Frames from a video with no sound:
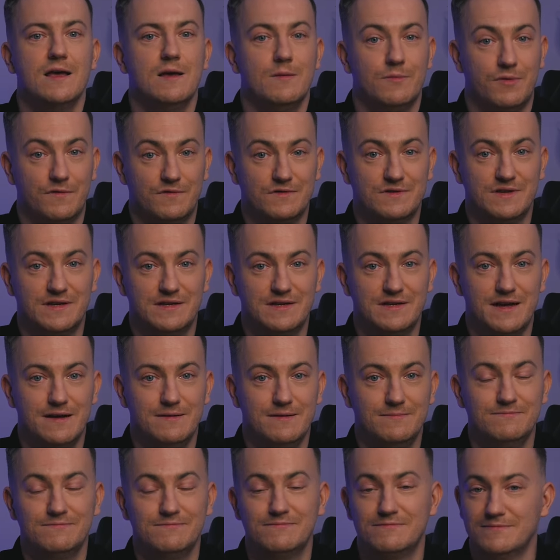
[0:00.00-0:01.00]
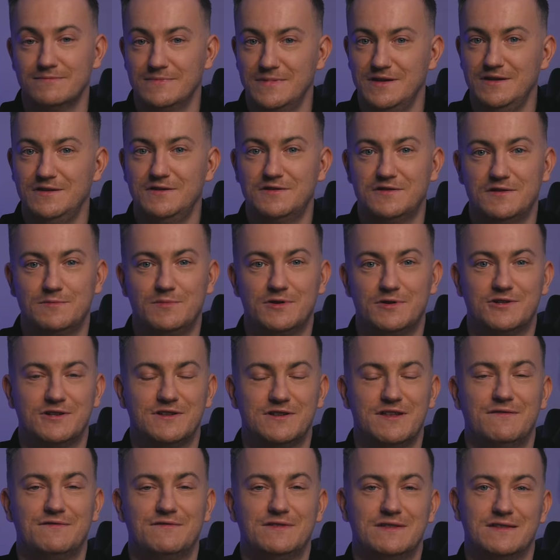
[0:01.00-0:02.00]
Powodzenia i do
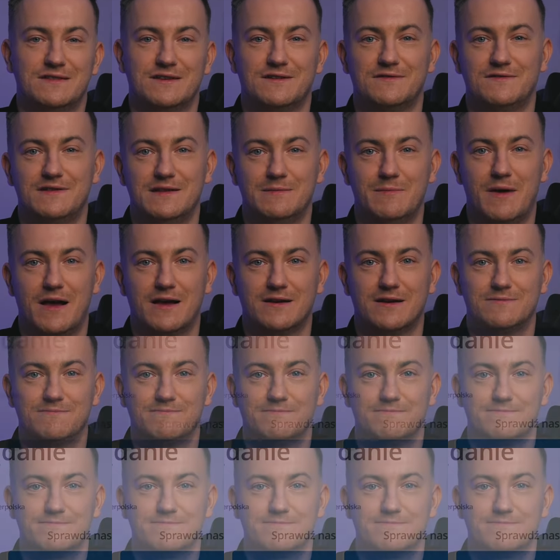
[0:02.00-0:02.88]
zobaczenia w innych filmach.